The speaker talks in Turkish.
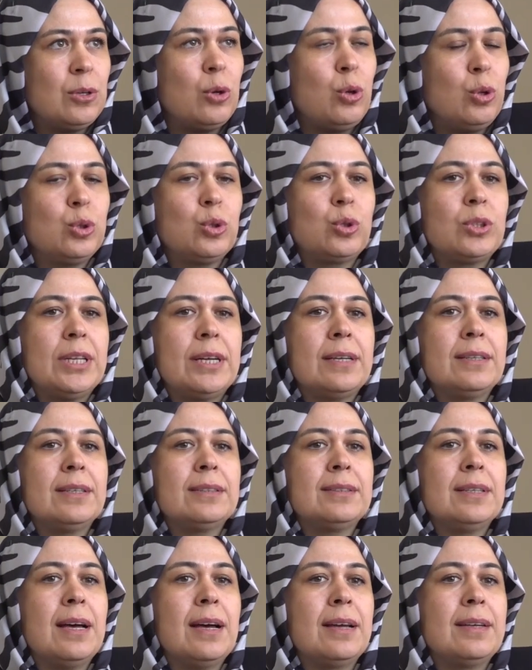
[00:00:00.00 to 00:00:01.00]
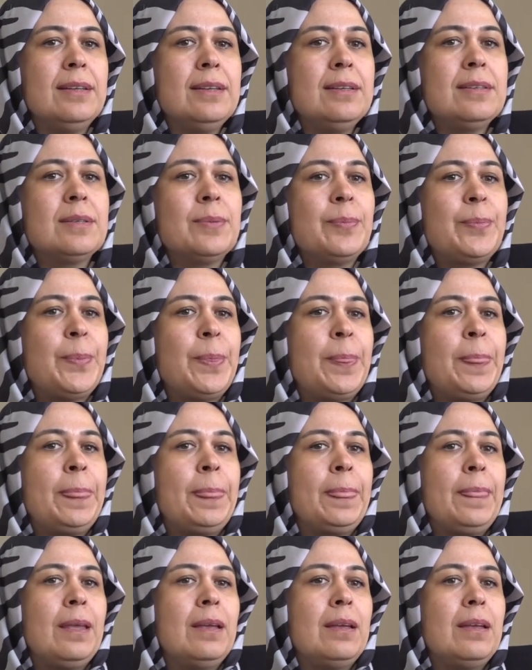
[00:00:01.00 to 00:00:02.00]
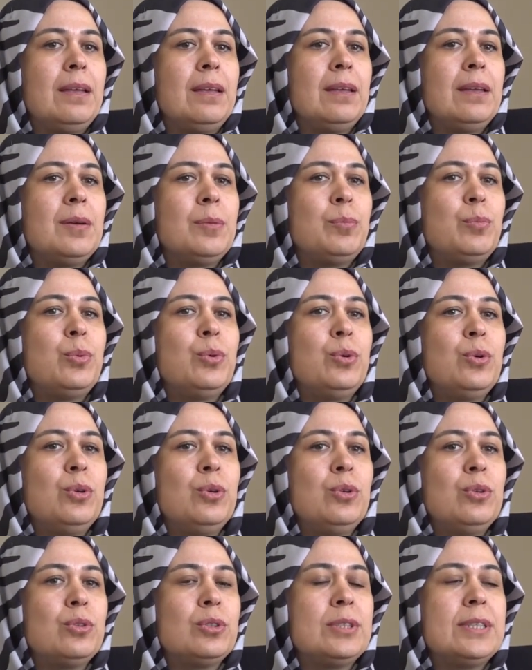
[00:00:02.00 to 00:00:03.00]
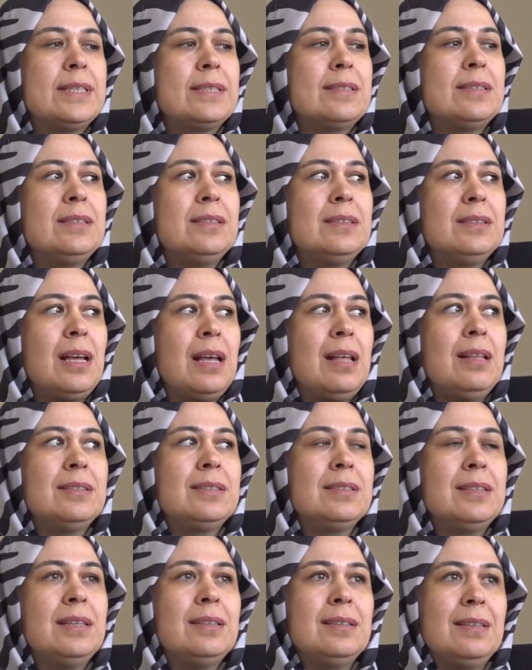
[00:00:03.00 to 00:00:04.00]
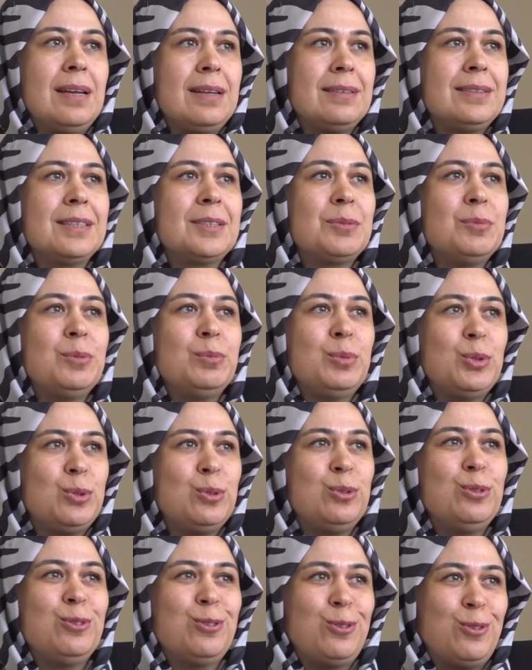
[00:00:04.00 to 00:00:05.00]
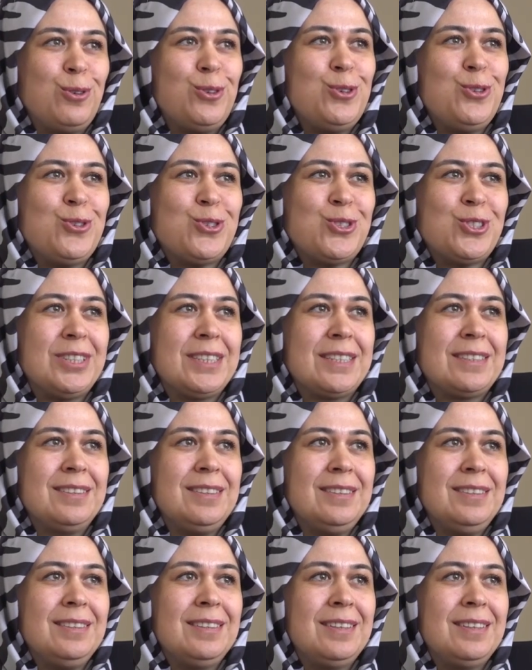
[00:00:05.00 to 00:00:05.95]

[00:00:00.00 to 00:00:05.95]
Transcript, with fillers: olduklarına dair. E, bu yazının altına diğer takımın bütün oyuncuları